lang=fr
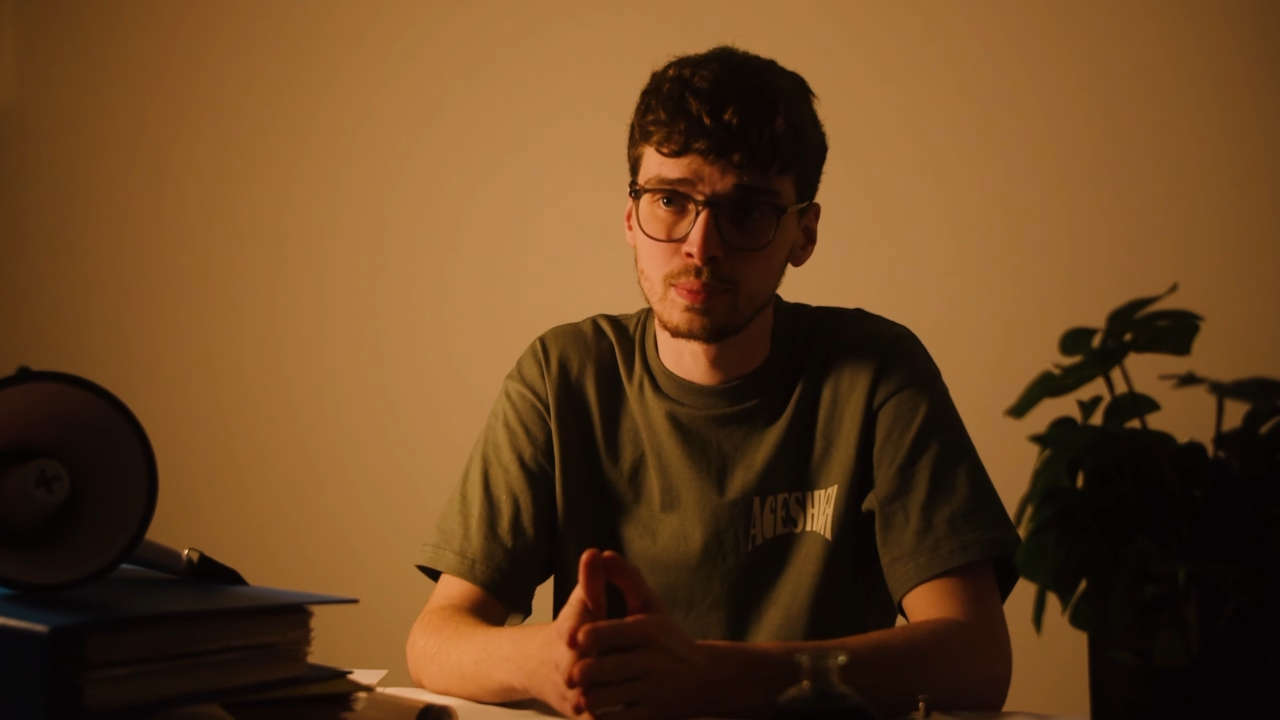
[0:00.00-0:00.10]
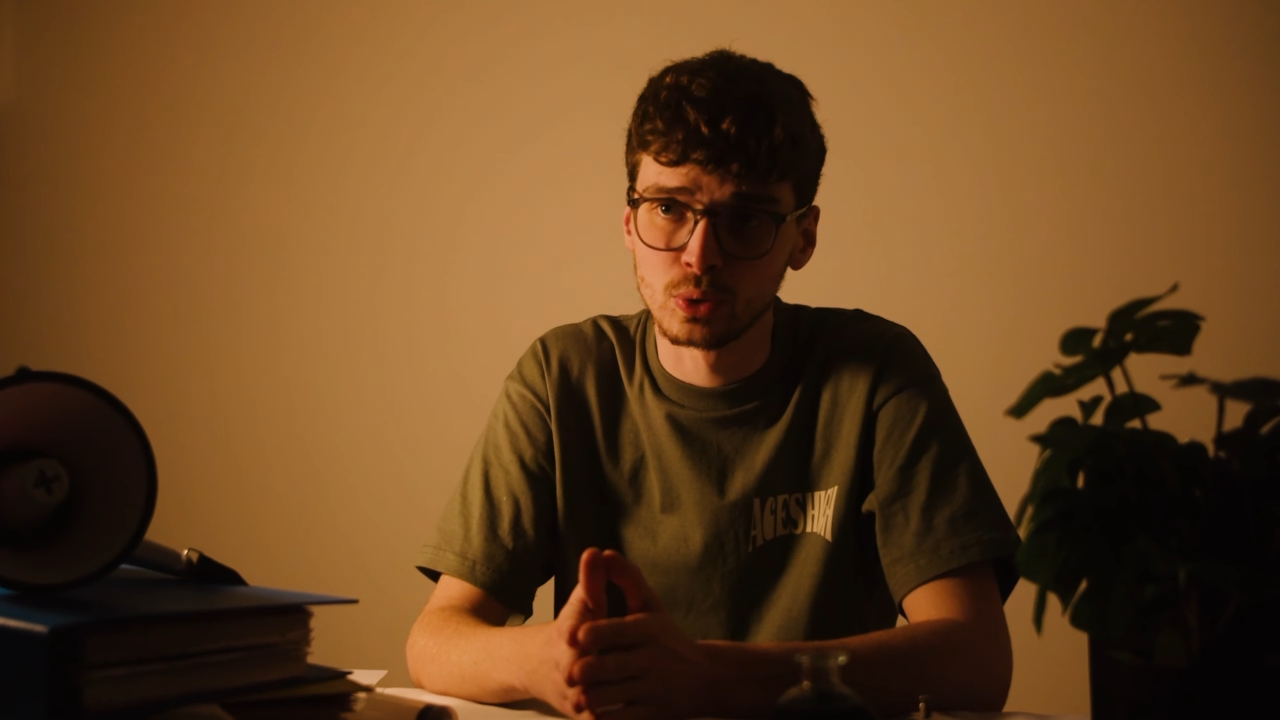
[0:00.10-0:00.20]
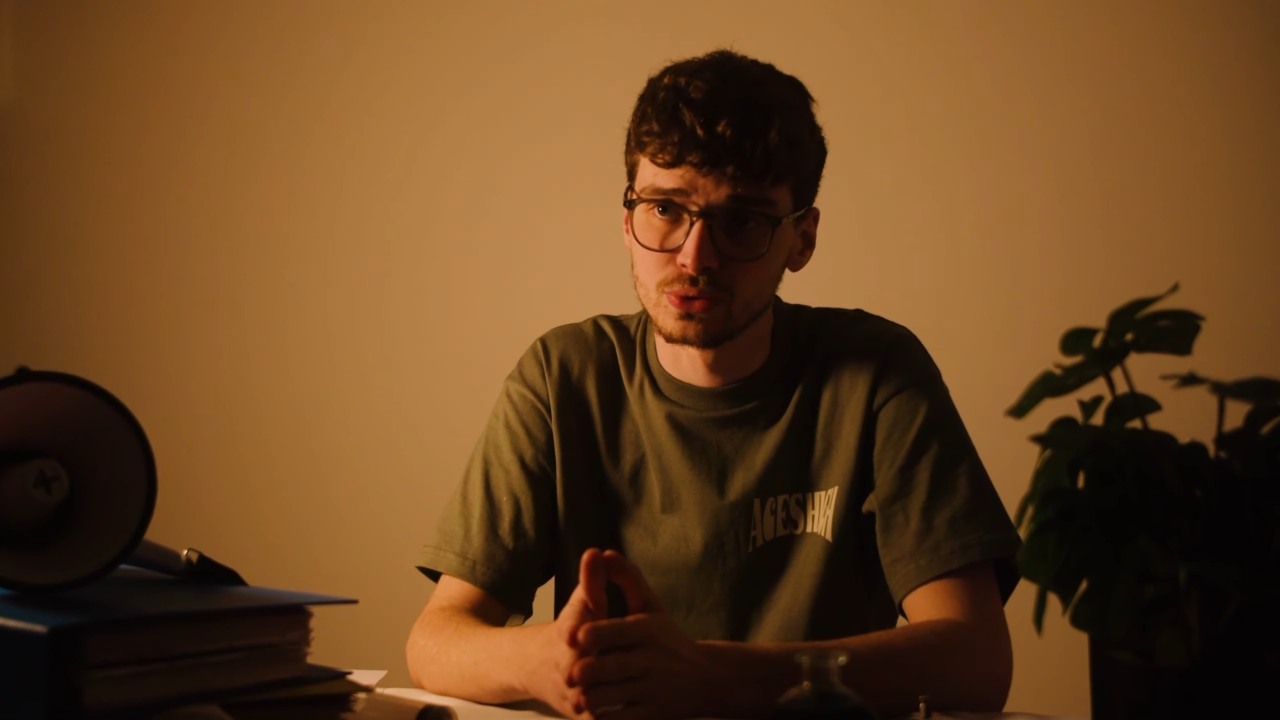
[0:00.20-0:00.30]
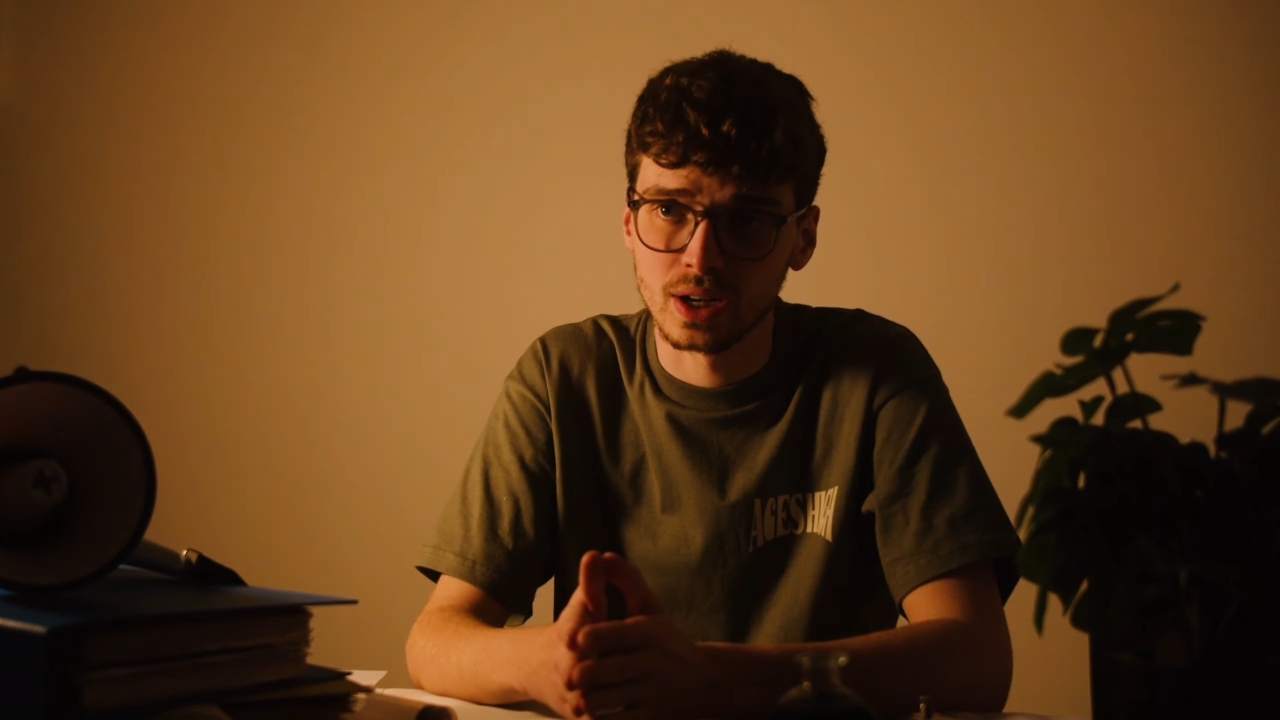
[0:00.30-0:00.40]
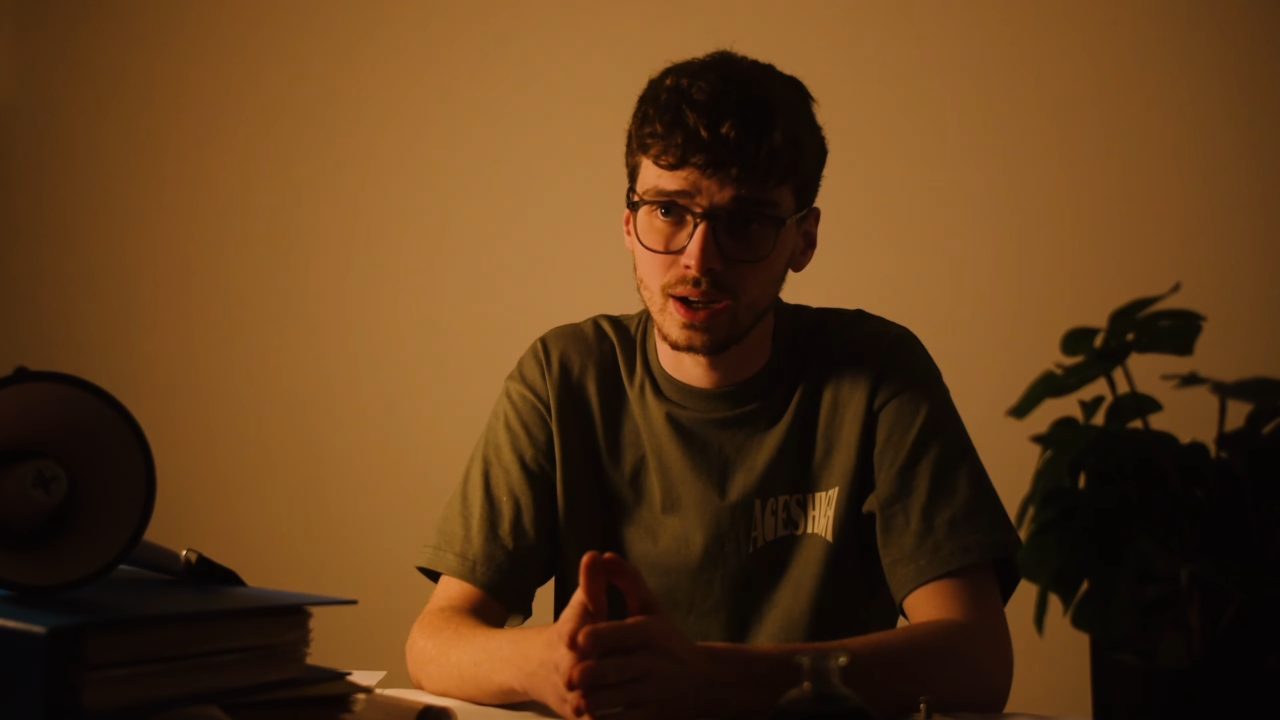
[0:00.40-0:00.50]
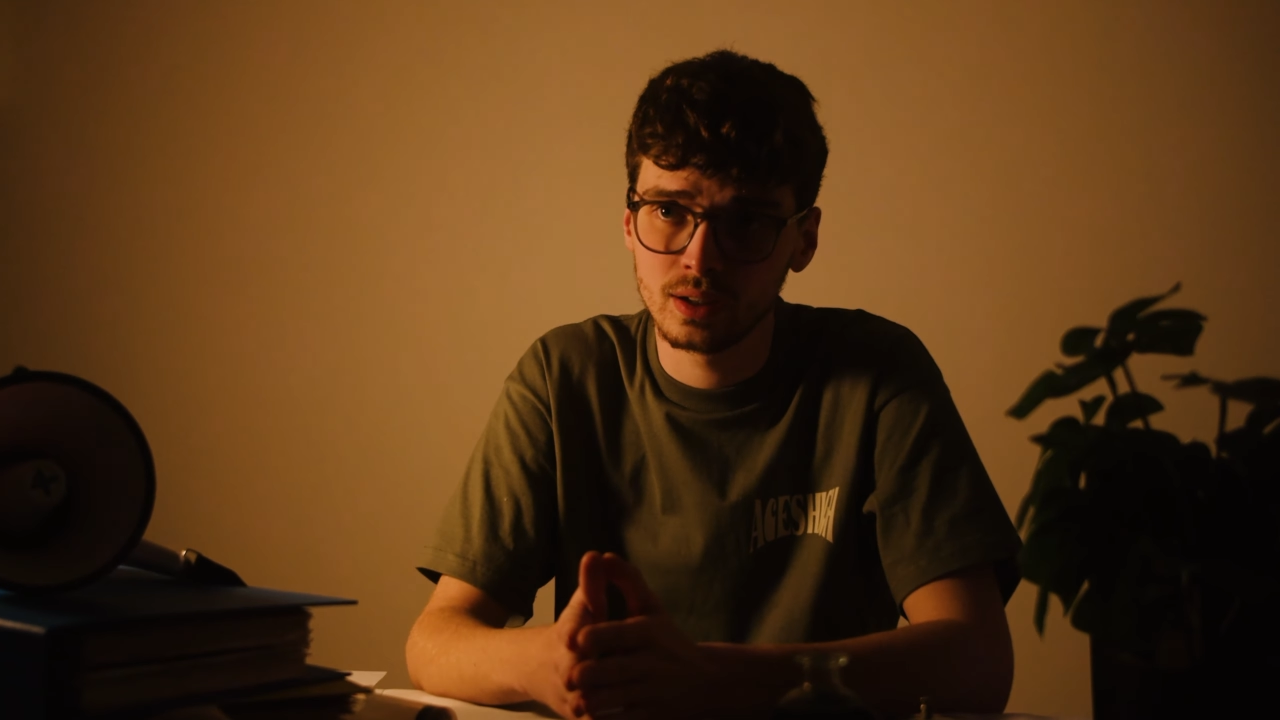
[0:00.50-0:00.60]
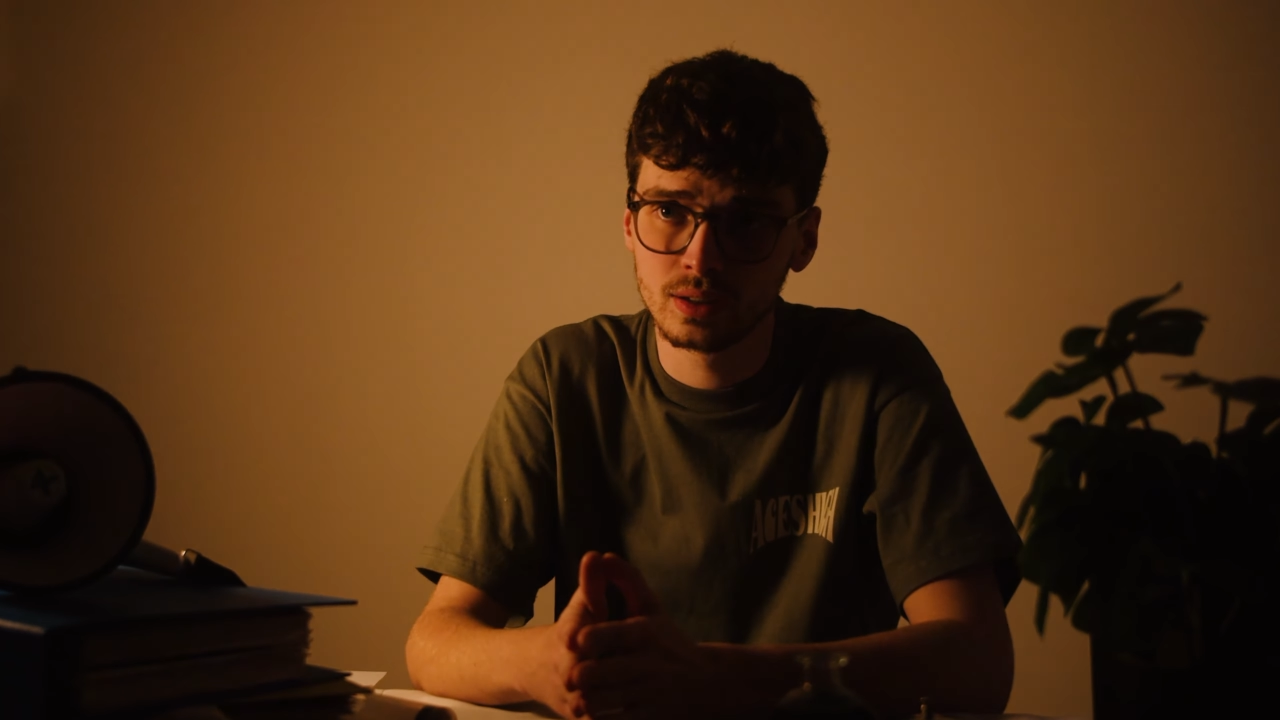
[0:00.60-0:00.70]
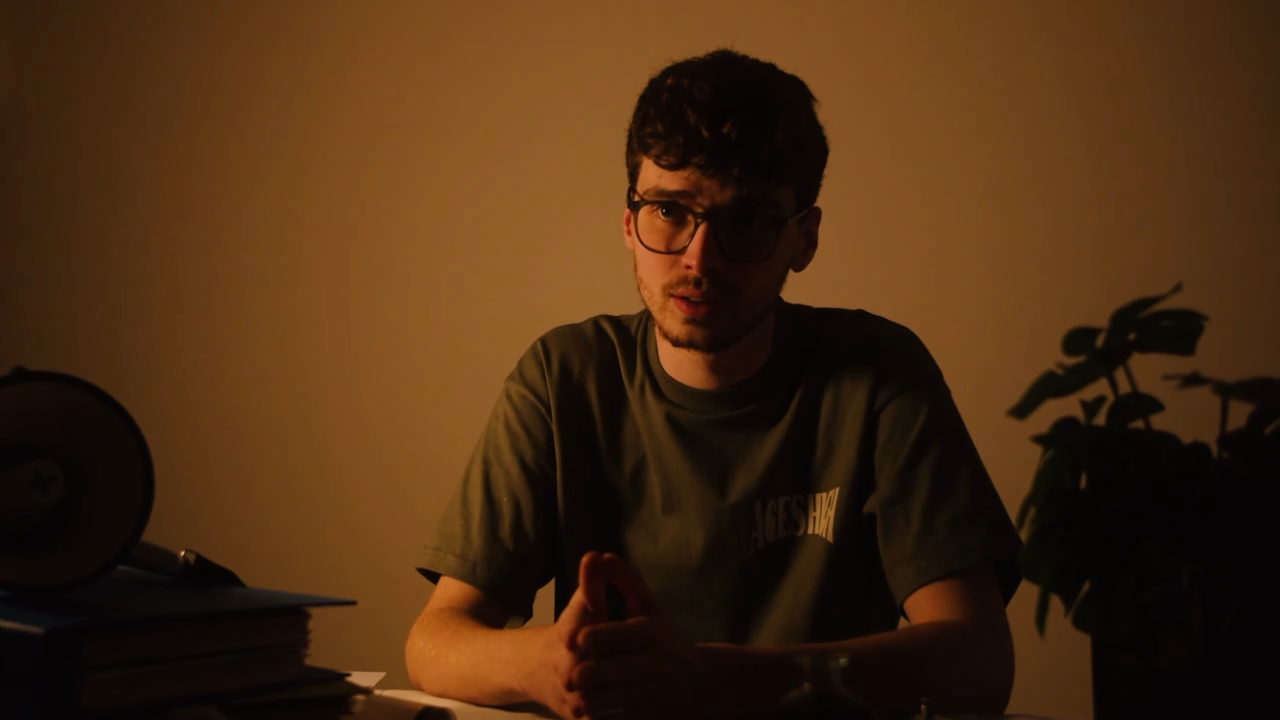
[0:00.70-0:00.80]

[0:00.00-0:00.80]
aime le phare.